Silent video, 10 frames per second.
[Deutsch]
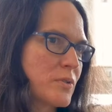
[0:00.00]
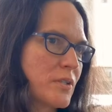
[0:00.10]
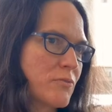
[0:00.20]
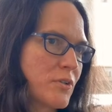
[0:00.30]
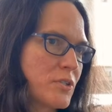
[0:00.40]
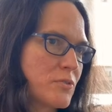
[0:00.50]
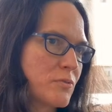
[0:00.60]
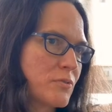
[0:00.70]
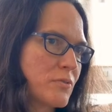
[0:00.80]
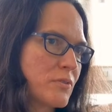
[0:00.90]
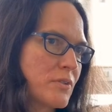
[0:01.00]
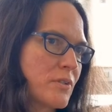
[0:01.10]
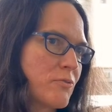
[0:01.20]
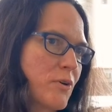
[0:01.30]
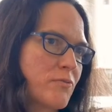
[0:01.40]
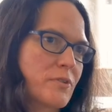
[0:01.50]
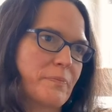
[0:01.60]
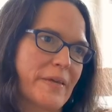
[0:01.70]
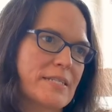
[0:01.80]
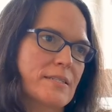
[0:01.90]
Infrastruktur in Form von
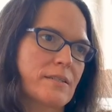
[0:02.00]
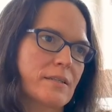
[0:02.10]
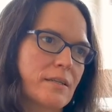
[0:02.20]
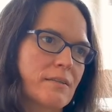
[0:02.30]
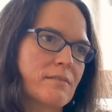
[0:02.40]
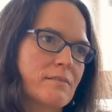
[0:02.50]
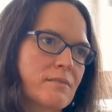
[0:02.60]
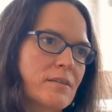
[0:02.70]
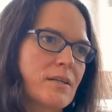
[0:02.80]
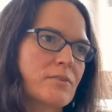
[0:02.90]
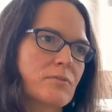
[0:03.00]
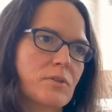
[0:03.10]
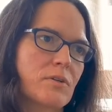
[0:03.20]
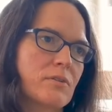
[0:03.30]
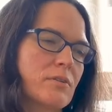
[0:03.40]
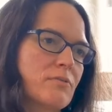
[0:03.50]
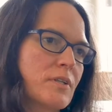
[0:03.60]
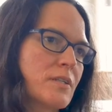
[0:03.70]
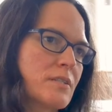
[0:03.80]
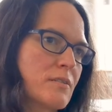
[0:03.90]
Messgeräten. Also wir können hier
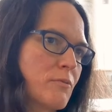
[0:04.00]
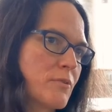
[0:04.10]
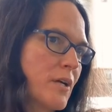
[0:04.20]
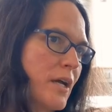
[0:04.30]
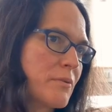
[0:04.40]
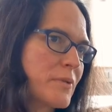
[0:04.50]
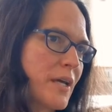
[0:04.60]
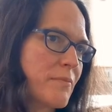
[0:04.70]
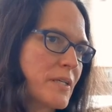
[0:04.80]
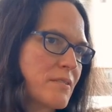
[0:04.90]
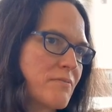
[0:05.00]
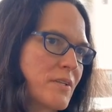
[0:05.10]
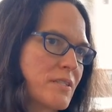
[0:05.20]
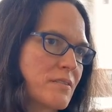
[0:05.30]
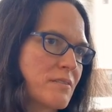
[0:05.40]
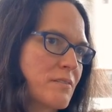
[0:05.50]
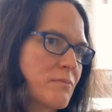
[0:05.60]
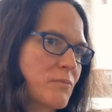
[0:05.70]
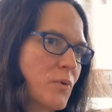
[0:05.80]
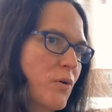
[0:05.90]
vieles unter einem Dach messen, was
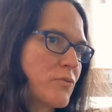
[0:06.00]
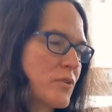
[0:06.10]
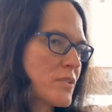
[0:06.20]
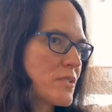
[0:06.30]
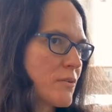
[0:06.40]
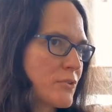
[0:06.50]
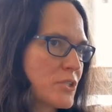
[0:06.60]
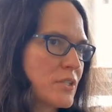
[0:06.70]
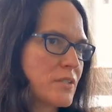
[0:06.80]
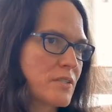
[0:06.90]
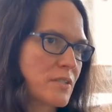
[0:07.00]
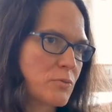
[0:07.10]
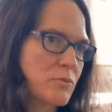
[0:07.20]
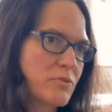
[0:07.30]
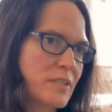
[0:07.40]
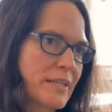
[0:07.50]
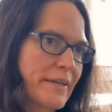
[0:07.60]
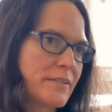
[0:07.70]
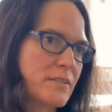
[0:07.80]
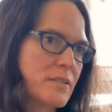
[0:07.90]
ähm, oft sonst auf verschiedene Institute
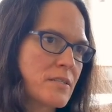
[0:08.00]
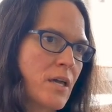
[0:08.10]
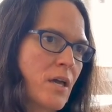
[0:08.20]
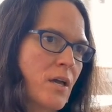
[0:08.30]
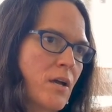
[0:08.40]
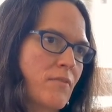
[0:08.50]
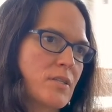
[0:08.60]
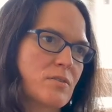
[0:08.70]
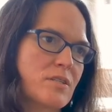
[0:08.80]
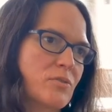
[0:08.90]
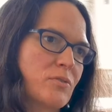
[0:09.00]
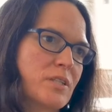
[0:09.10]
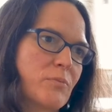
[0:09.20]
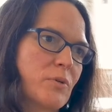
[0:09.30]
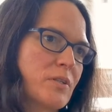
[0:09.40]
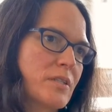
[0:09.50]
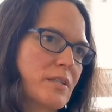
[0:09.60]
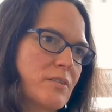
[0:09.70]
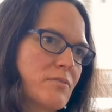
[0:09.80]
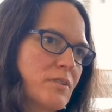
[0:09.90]
verteilt ist, was uns natürlich ermöglicht,
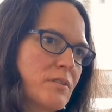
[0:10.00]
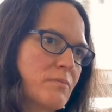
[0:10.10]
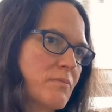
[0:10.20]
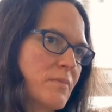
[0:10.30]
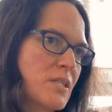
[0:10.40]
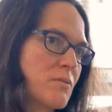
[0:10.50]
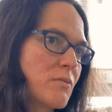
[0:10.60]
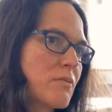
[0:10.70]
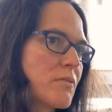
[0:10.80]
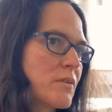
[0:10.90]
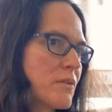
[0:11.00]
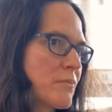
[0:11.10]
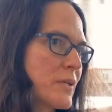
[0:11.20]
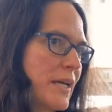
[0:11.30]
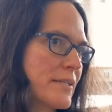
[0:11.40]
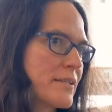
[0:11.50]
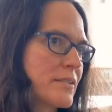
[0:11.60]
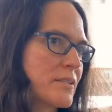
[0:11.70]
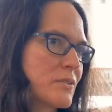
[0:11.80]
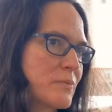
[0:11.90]
ganz viele Messungen ähm,
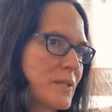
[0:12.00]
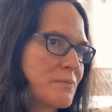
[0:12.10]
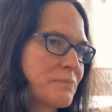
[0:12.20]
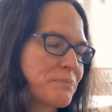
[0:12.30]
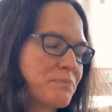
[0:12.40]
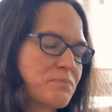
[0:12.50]
gleichzeitig zu machen.